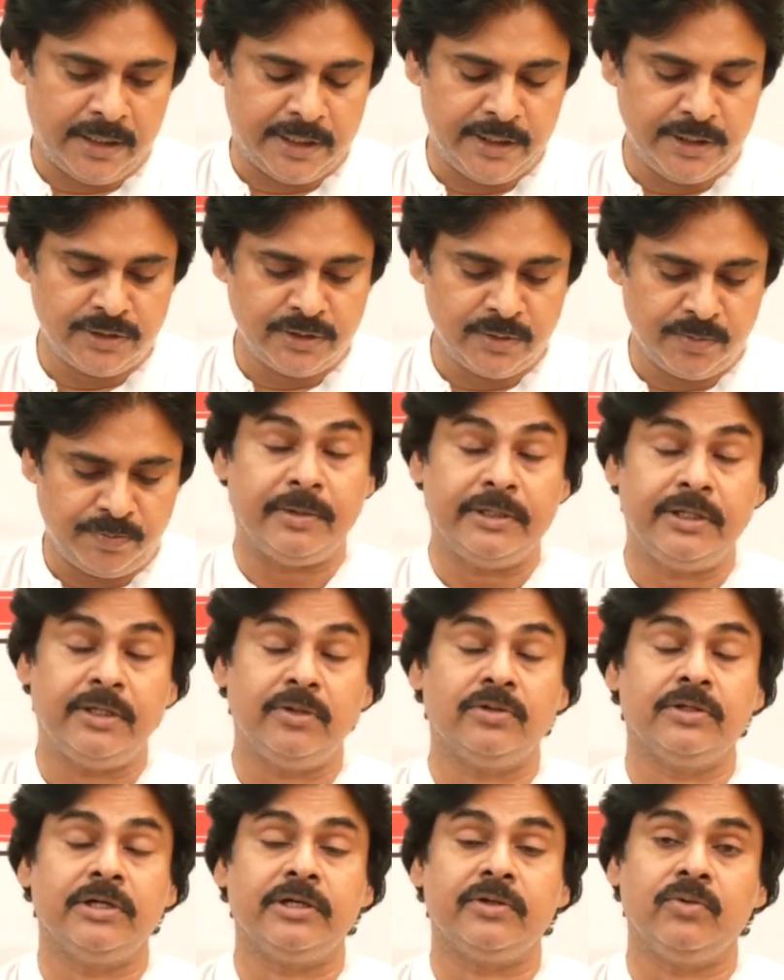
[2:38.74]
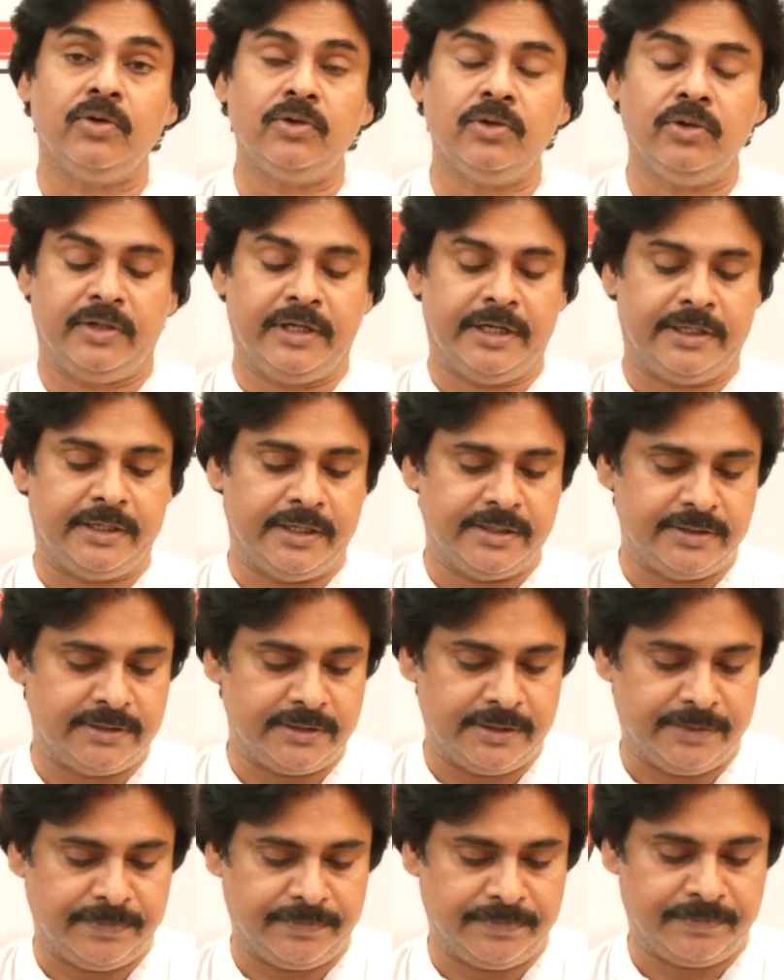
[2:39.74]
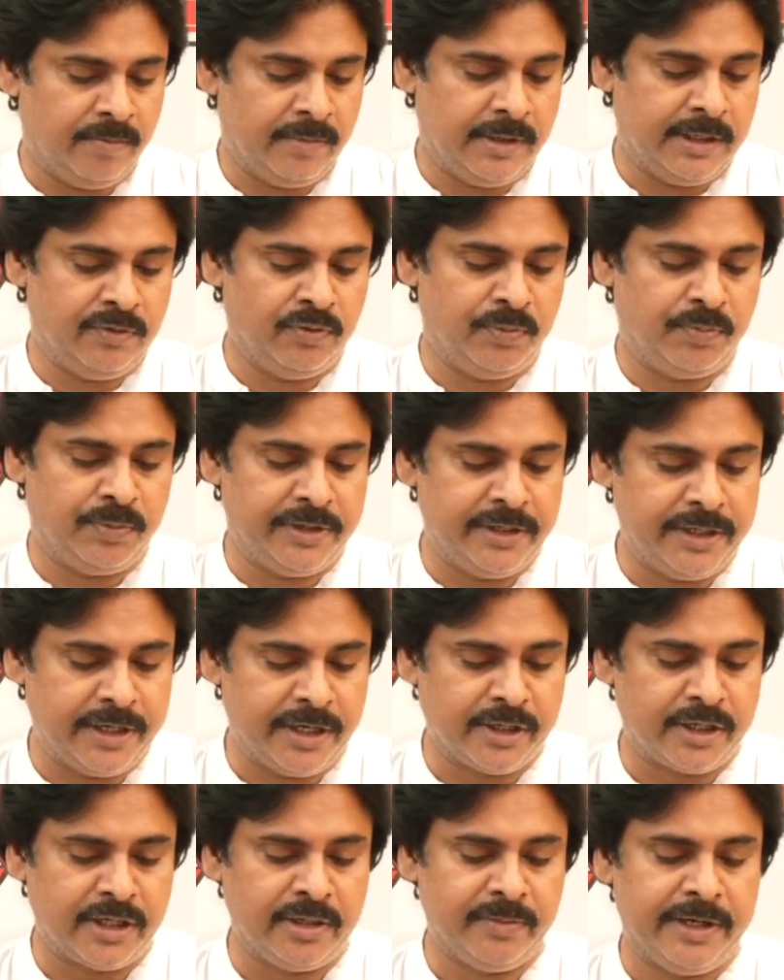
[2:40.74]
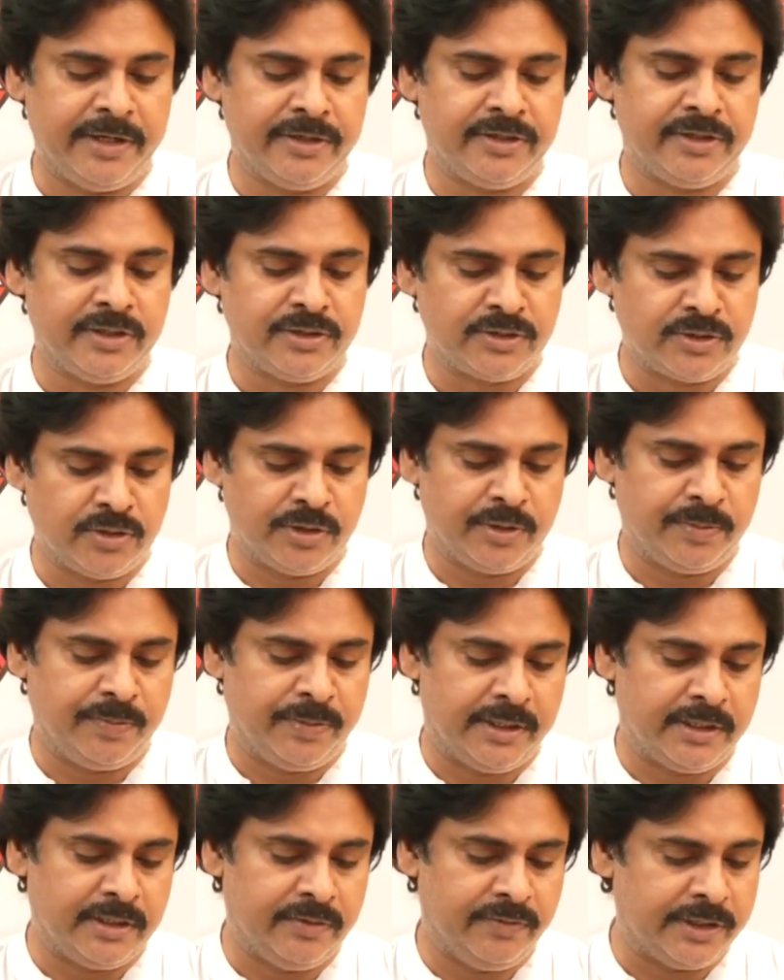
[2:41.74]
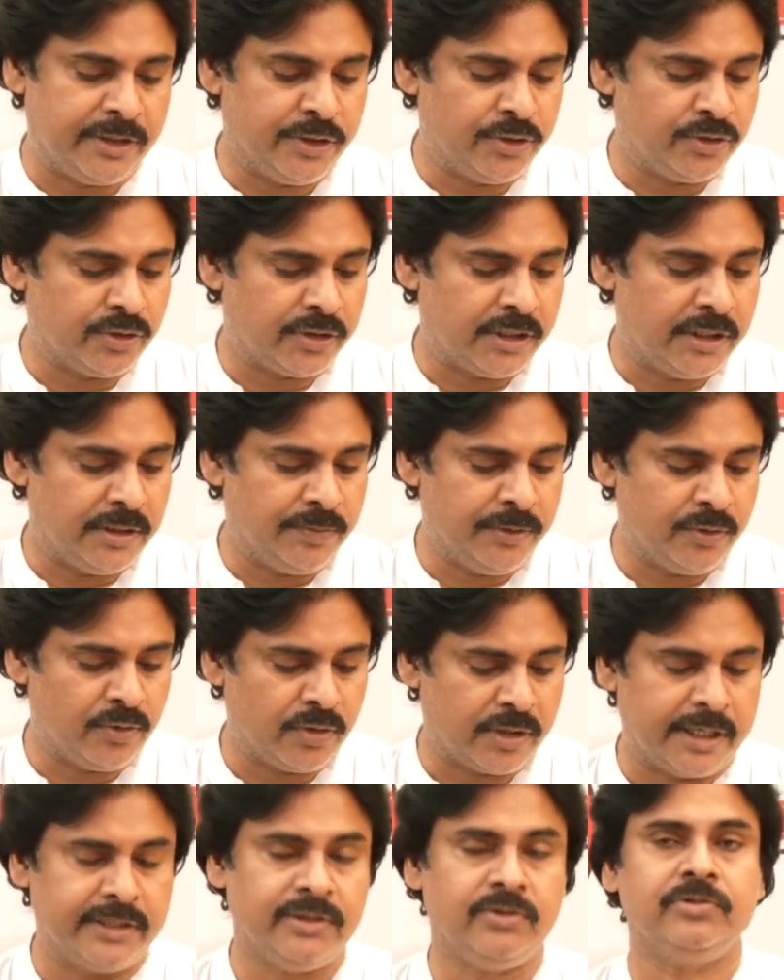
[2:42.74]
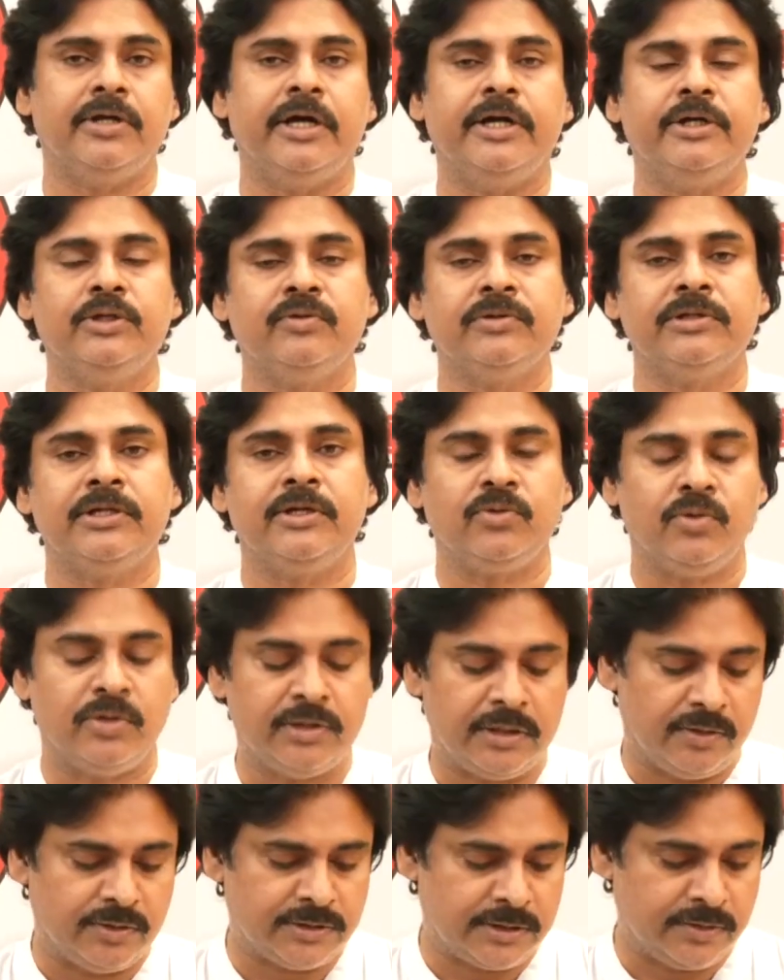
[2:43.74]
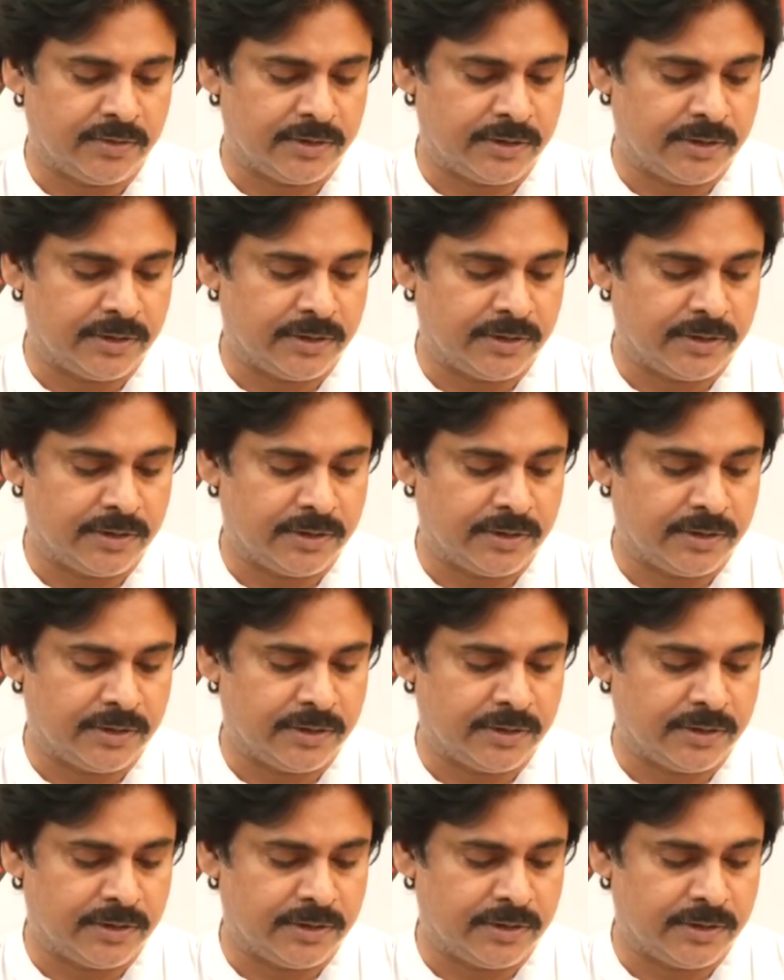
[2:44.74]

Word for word: కనీసం పదిహేను వందల కోట్లు కేటాయించాలి మరి పీరియాడికల్ మెయింటెనెన్స్లు రిపేర్లు వీటన్నిటితో కలిపి ఇంకొక ఐదు ఐదు వందల కోట్లు అవసరం